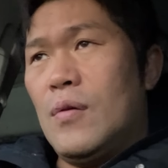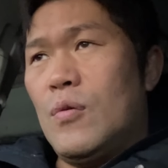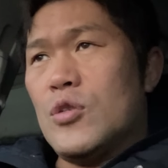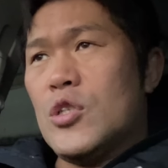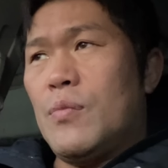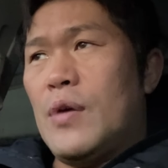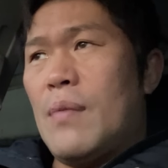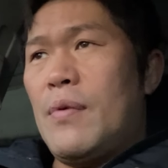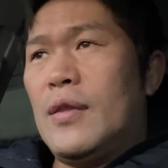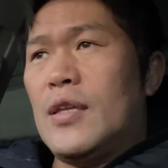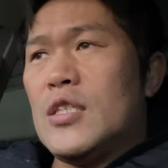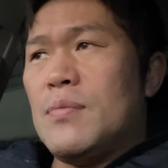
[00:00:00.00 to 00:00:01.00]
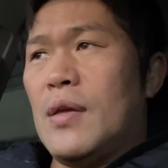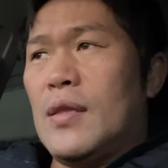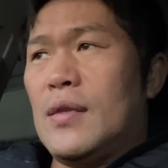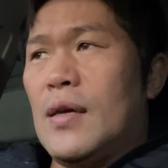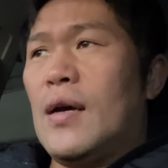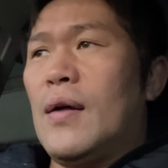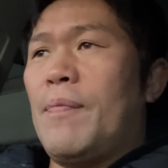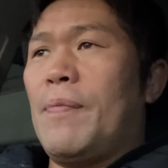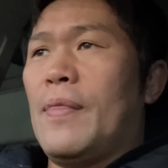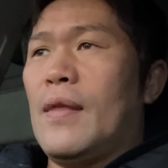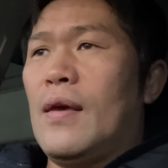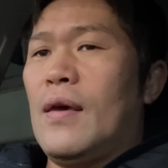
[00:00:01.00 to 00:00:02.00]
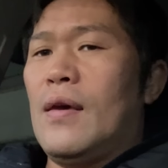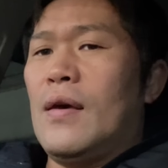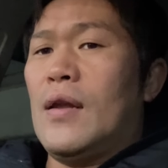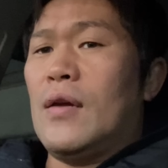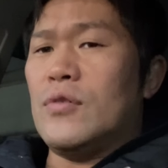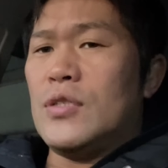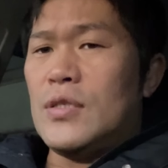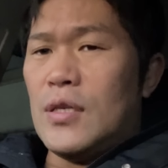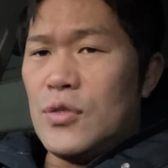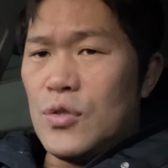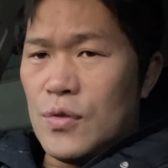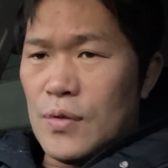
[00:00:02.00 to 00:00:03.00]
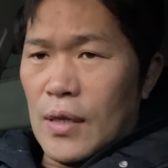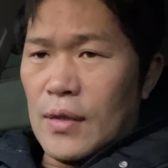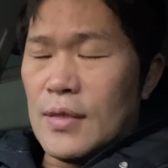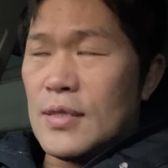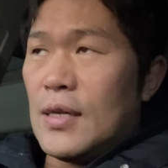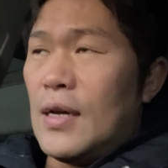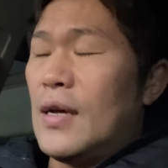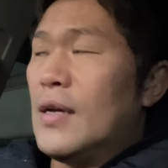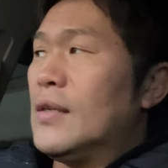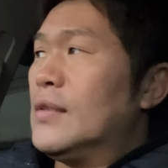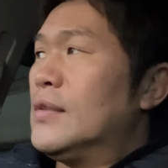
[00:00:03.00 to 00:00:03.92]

惜しくも敗れてしまった、えー、穴口選手なんですが、